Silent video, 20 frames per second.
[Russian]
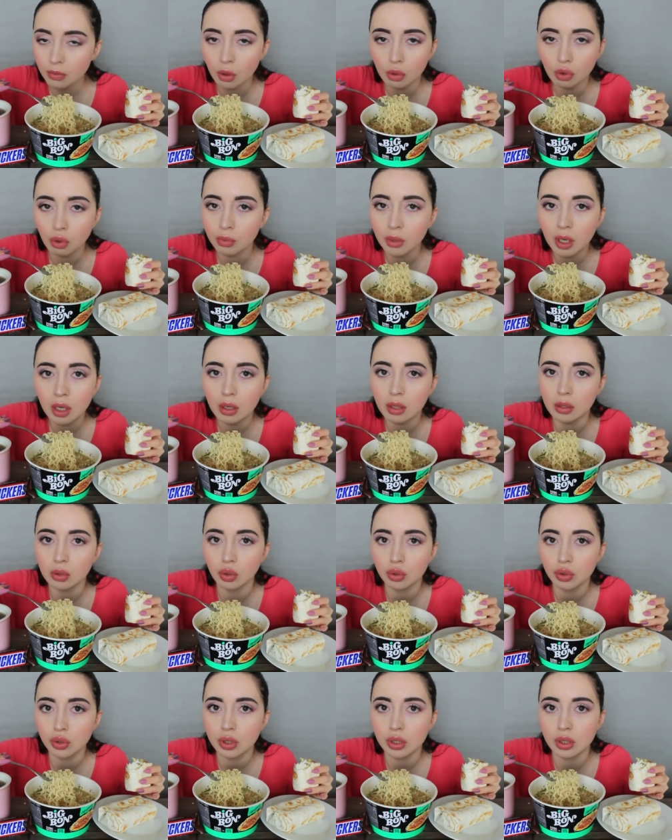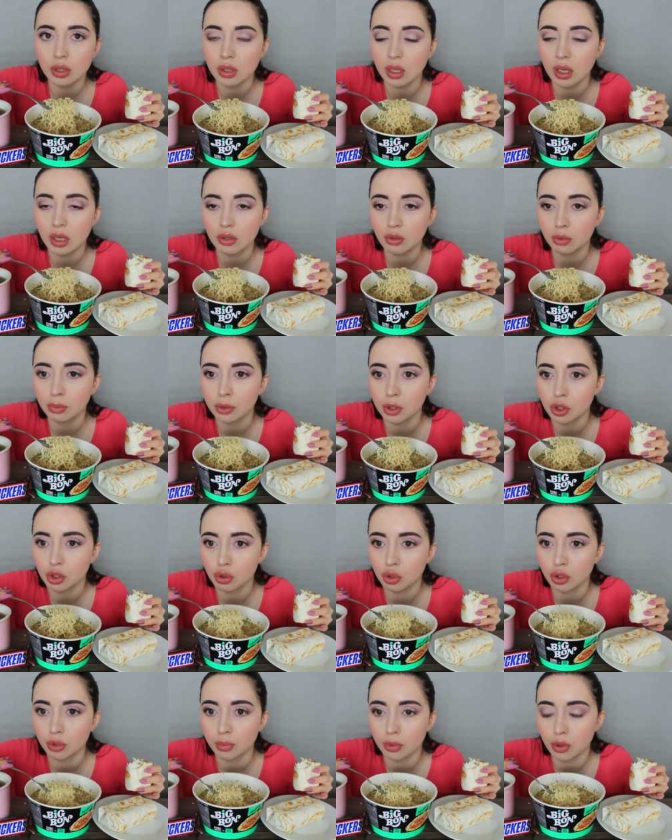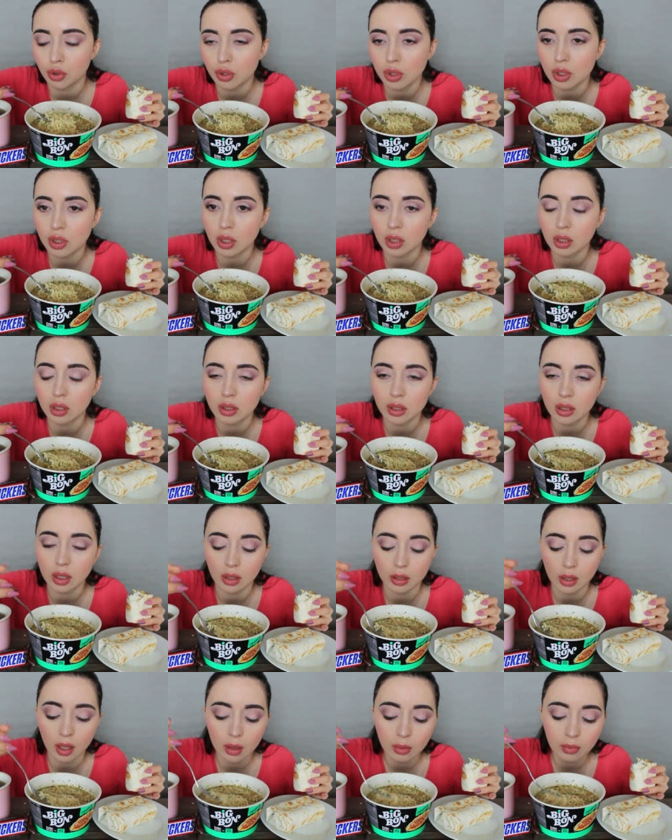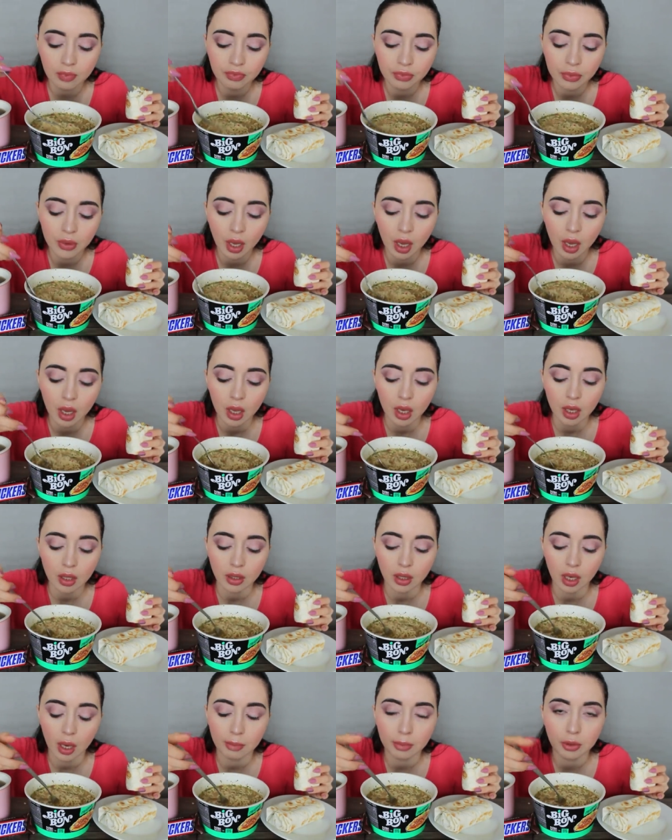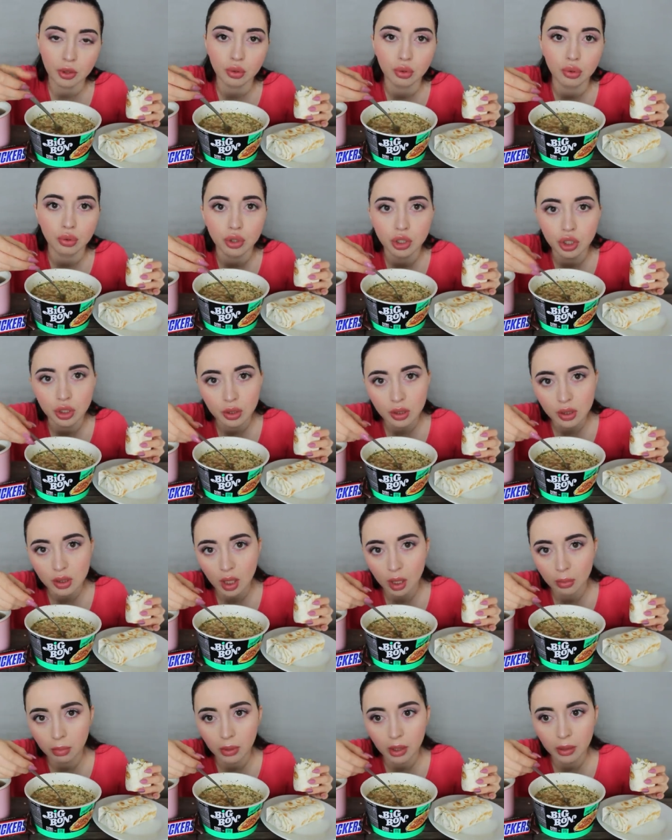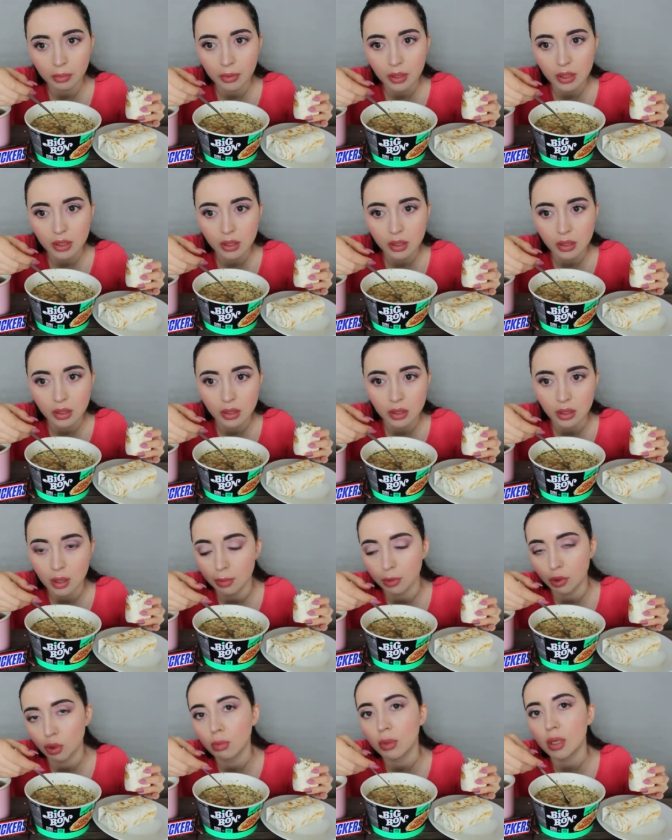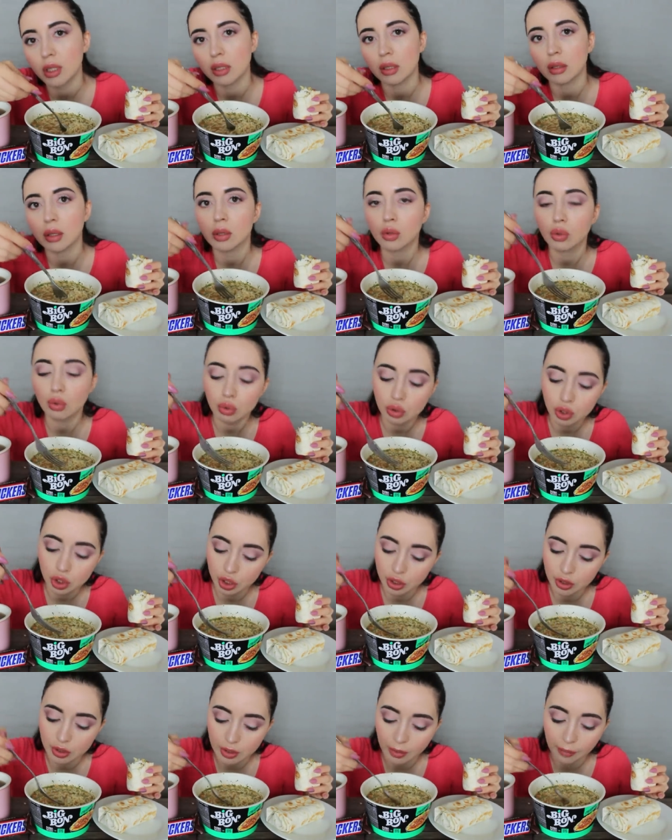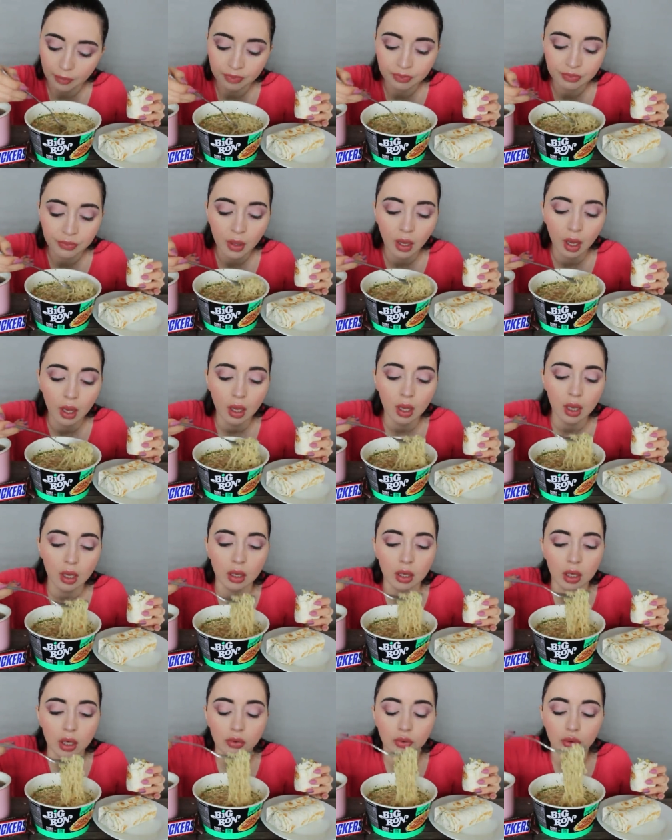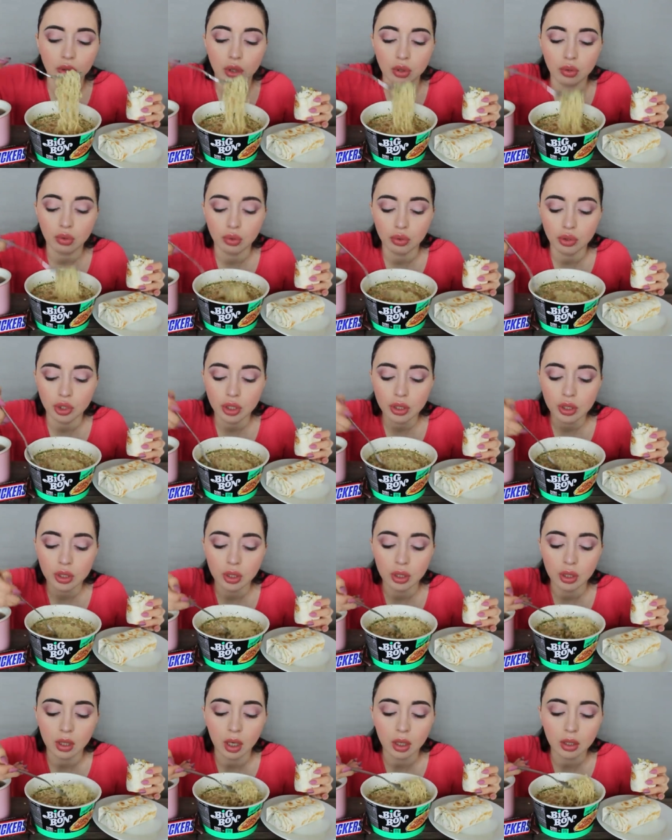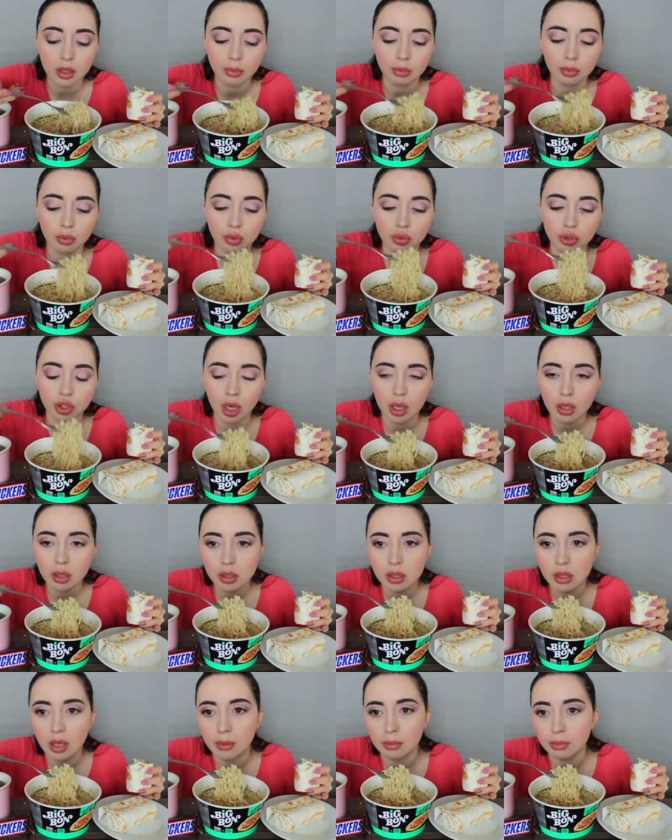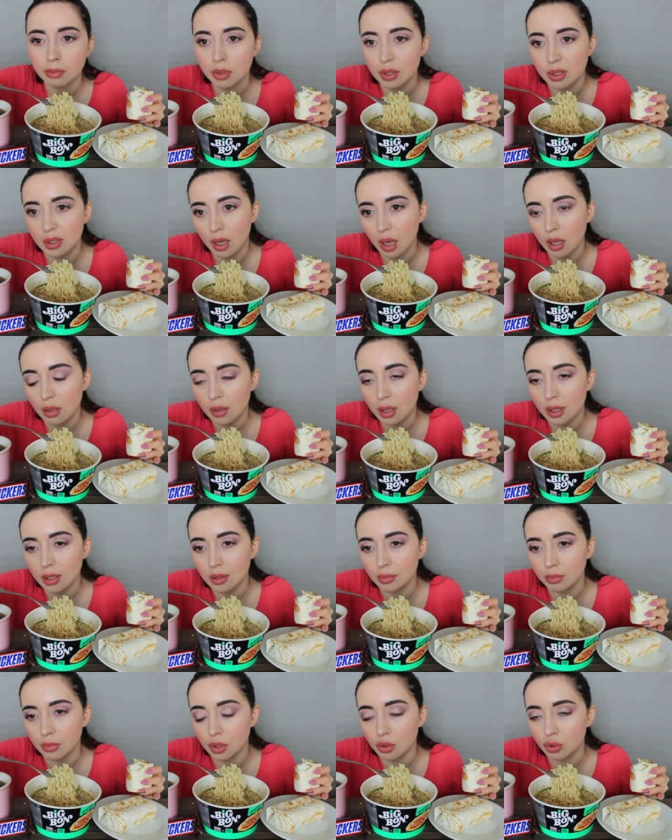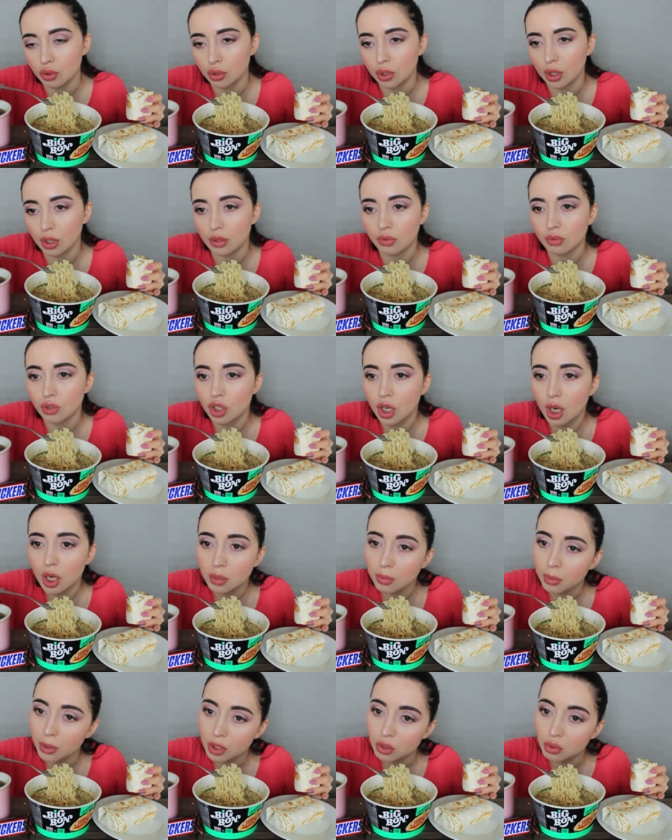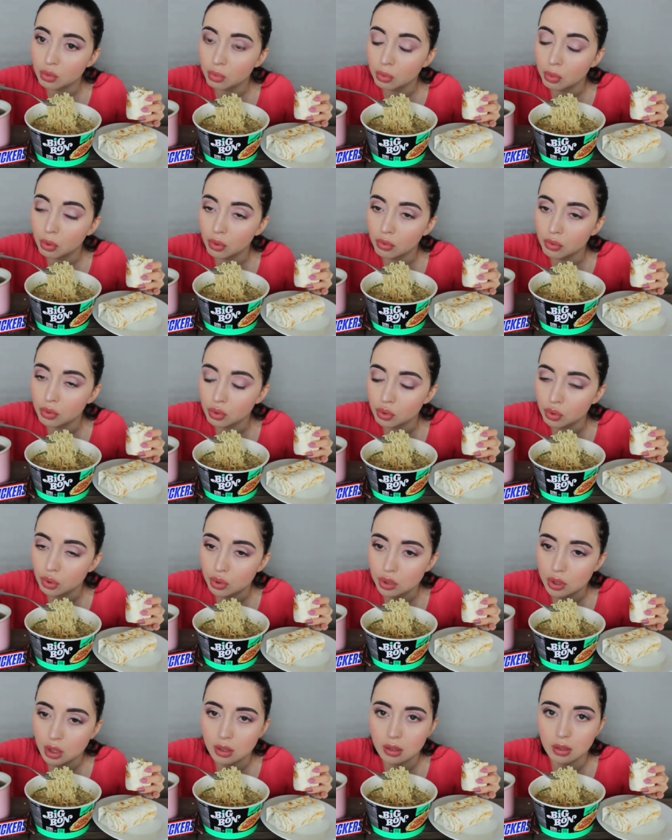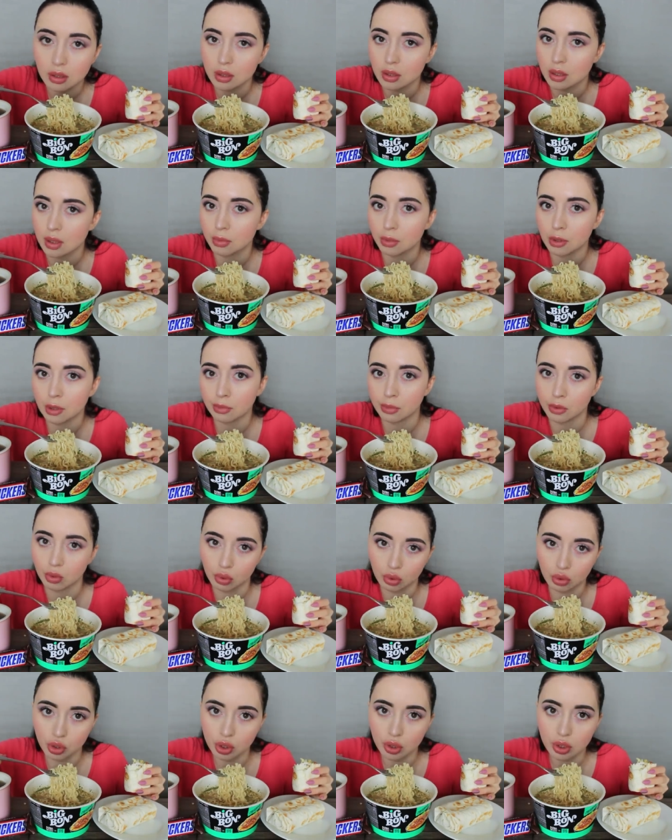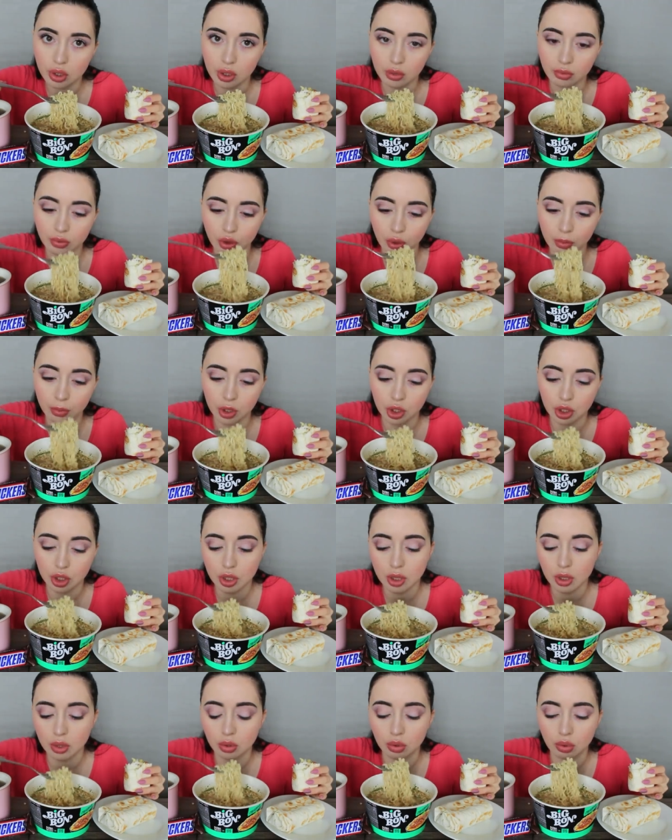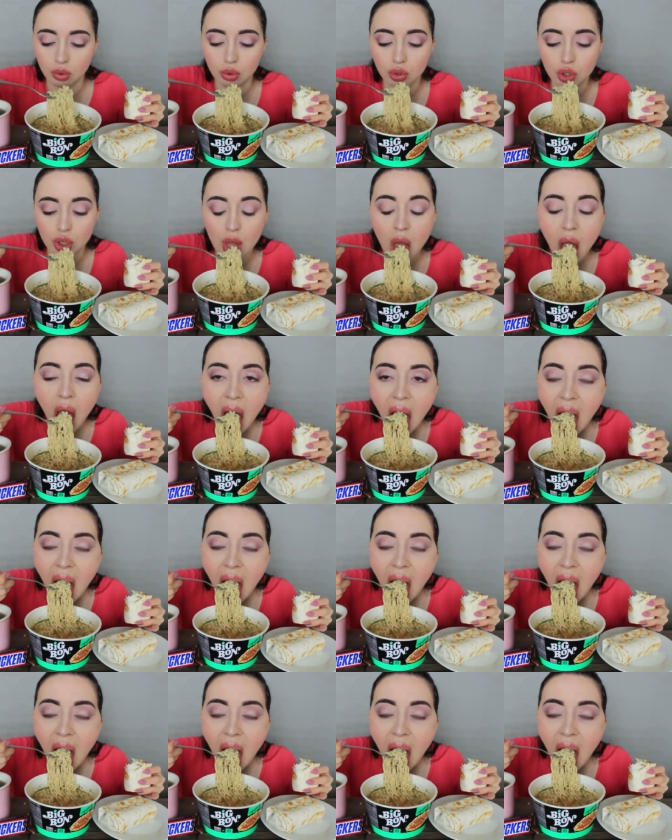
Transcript: Но мне, клянусь, из-за этого пришлось просто закрыть канал. Я подключилась как бы к медиа сети, а потом хотела отключиться. И вот отключиться никак не получалось, я им писала, они мне ничего не отвечали по этому поводу. То есть один раз типа ты подключился и все по жизни ты должен